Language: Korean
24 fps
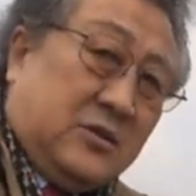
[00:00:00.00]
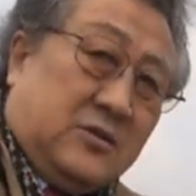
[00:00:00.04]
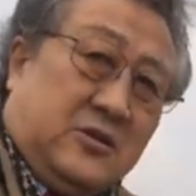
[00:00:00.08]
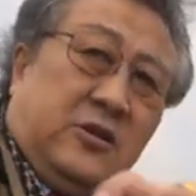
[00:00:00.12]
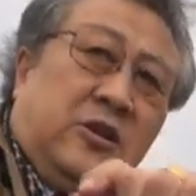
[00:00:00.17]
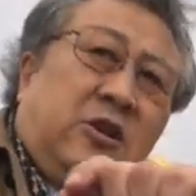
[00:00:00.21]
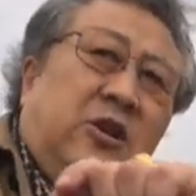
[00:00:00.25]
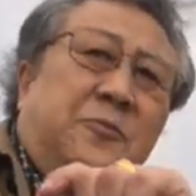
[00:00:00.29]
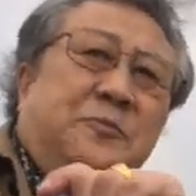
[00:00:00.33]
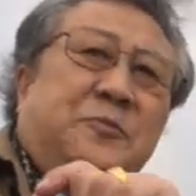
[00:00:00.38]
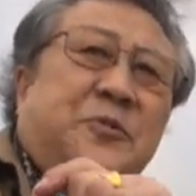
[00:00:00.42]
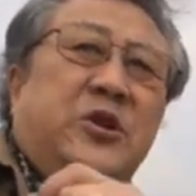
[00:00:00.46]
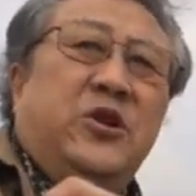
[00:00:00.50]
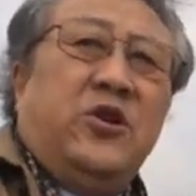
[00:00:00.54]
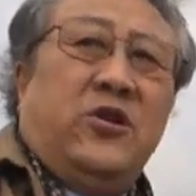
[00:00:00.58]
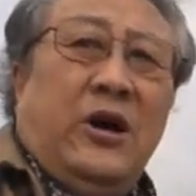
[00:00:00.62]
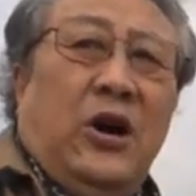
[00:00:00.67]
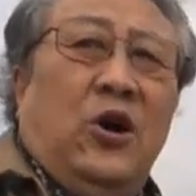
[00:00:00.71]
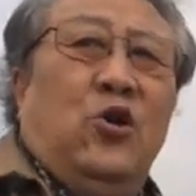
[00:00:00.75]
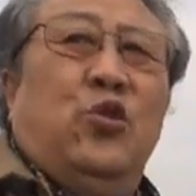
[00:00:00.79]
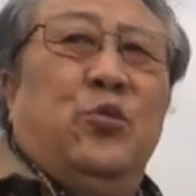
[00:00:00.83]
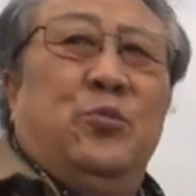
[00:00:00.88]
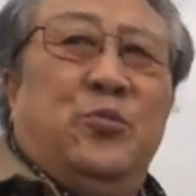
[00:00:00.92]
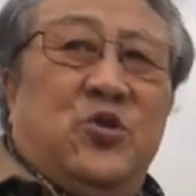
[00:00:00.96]
그럴
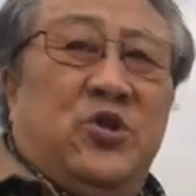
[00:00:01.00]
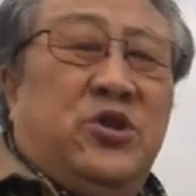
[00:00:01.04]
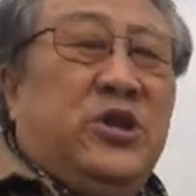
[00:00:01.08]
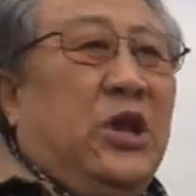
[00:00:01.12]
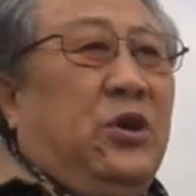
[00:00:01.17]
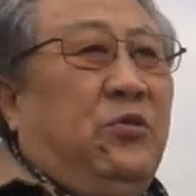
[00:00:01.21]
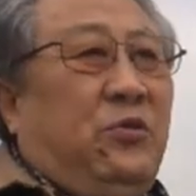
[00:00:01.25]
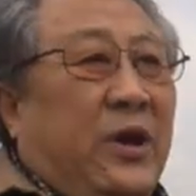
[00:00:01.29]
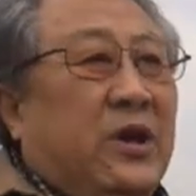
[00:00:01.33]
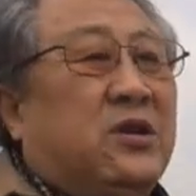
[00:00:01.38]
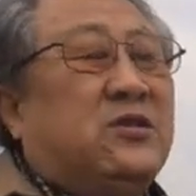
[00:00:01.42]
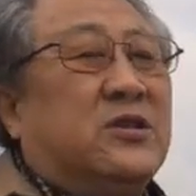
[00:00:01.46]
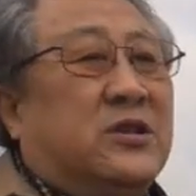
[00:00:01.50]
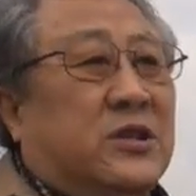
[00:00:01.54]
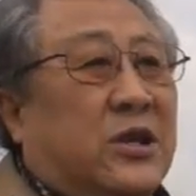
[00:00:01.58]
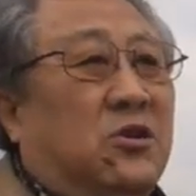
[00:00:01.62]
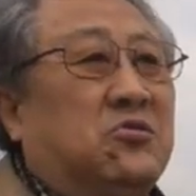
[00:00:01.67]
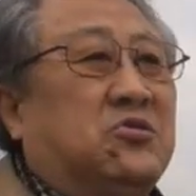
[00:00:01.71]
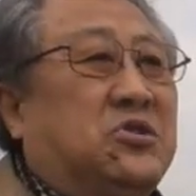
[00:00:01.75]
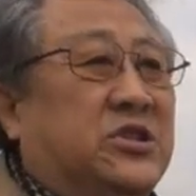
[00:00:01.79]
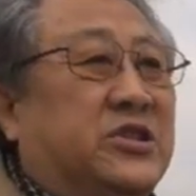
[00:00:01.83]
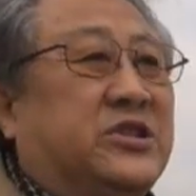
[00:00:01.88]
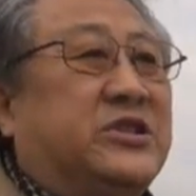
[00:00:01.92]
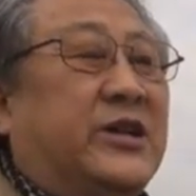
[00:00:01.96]
필요가 없는데 왜
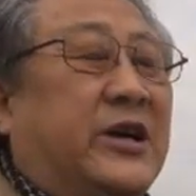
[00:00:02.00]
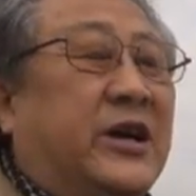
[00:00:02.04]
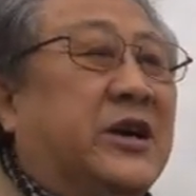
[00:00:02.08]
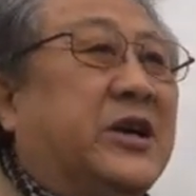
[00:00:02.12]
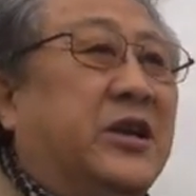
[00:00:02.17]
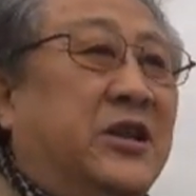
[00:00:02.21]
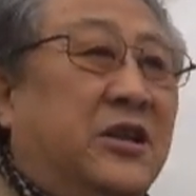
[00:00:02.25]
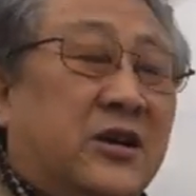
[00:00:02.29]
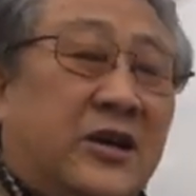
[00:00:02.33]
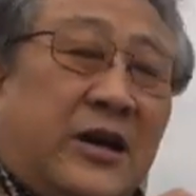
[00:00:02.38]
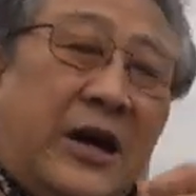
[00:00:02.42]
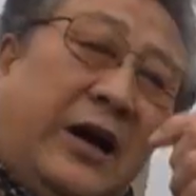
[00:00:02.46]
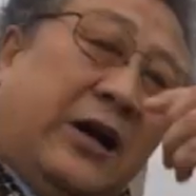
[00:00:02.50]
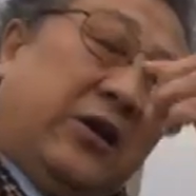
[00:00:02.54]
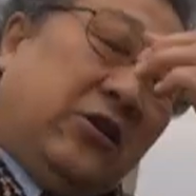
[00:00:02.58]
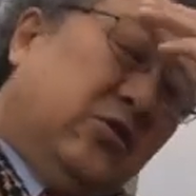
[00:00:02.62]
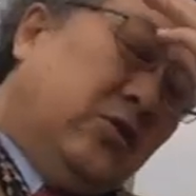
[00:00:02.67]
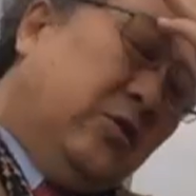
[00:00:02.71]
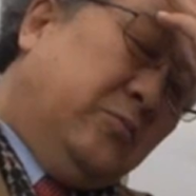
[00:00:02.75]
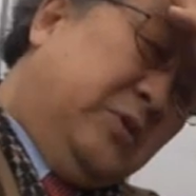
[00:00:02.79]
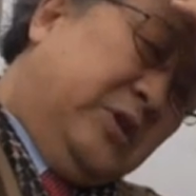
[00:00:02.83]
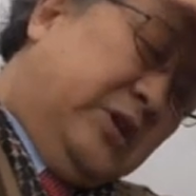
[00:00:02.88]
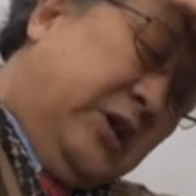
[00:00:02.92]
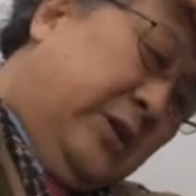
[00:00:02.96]
그따위 짓을 하겠는가 하는
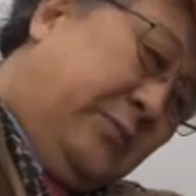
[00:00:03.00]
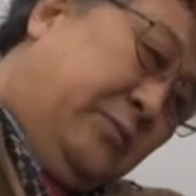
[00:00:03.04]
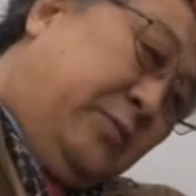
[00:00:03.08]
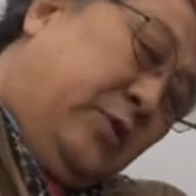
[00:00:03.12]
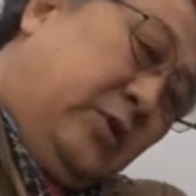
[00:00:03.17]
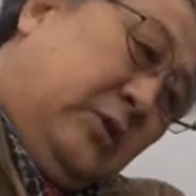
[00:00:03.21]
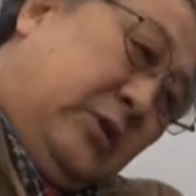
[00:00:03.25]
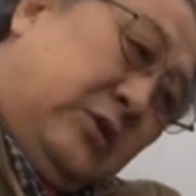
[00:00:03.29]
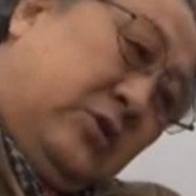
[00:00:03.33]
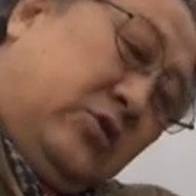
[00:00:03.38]
겁니다. 그리고 그-